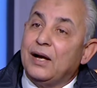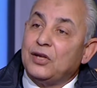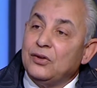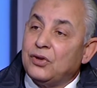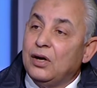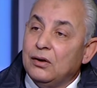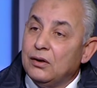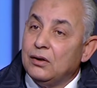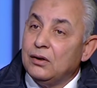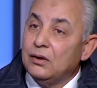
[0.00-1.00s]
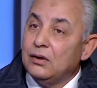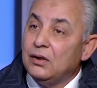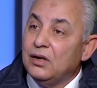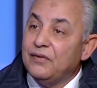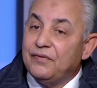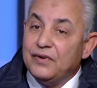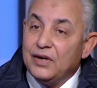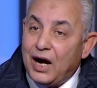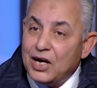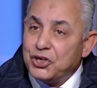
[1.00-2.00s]
طنطا كسب
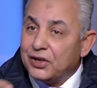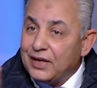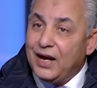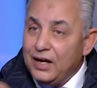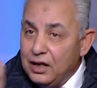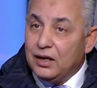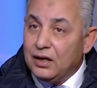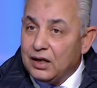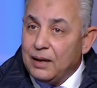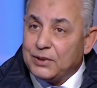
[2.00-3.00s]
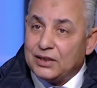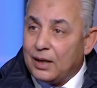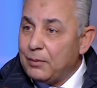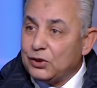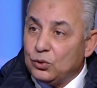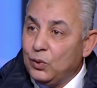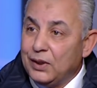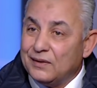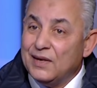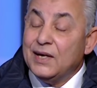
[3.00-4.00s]
في 10 دقائق جاب 3 4
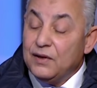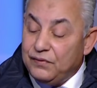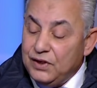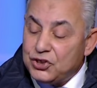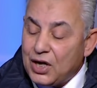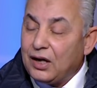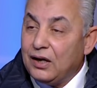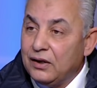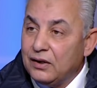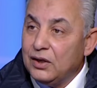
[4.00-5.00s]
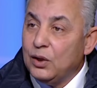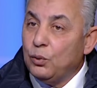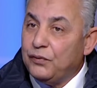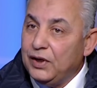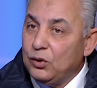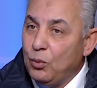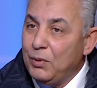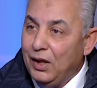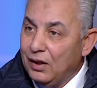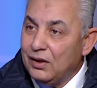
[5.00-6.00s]
تجوان في شكل وفي
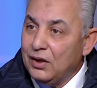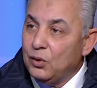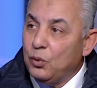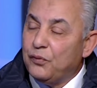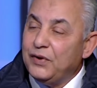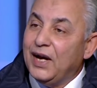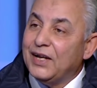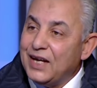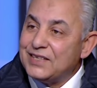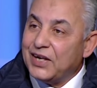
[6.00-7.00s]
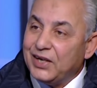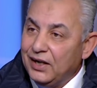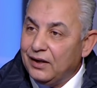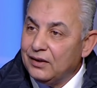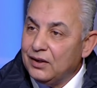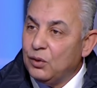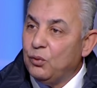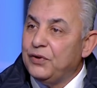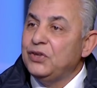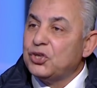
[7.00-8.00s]
جمله وفي اداء سريع
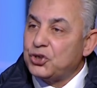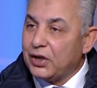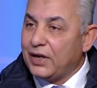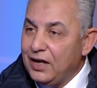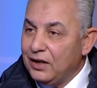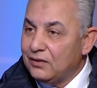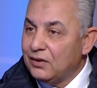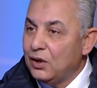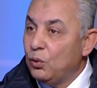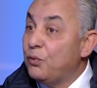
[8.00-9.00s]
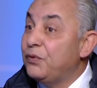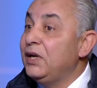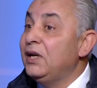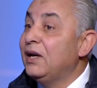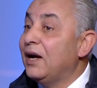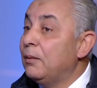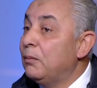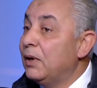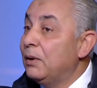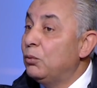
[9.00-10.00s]
وفي انتشار جيد وفي
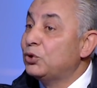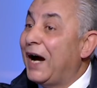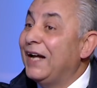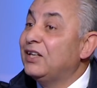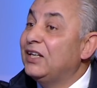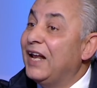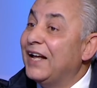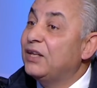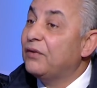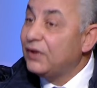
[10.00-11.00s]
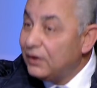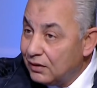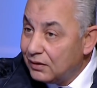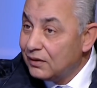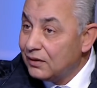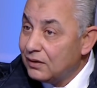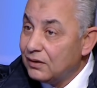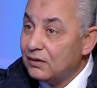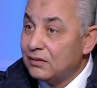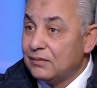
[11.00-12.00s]
وفي متعدد الهدافين
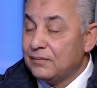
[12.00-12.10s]
بالظبط في لعب